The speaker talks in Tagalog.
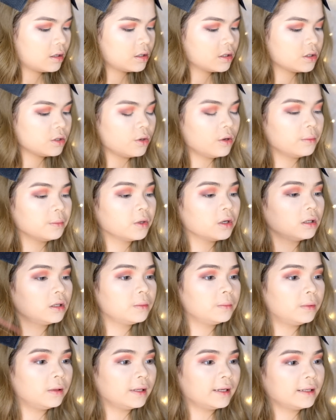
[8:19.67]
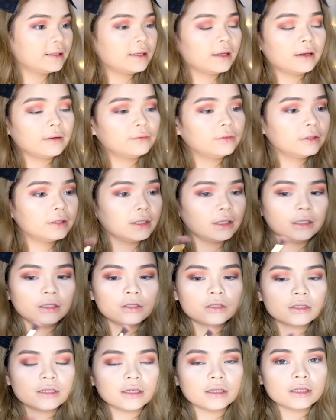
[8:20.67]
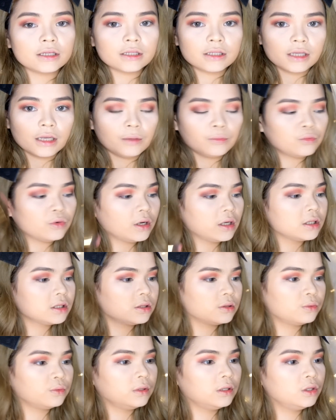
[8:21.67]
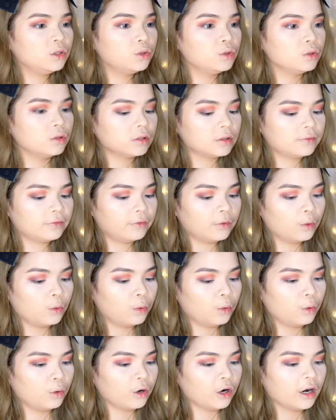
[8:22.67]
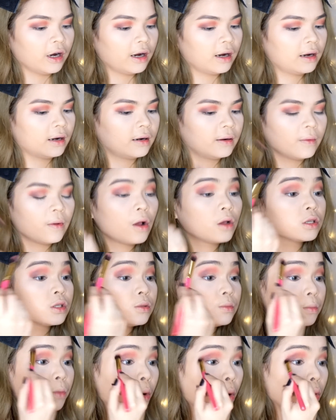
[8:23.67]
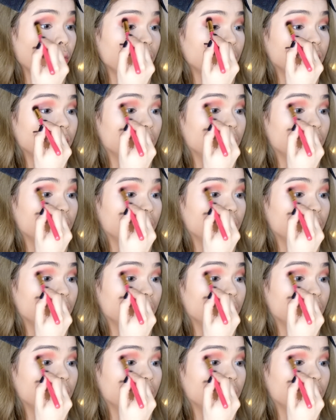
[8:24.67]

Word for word: So, I'm gonna blend everything using the same brush we used for smoke.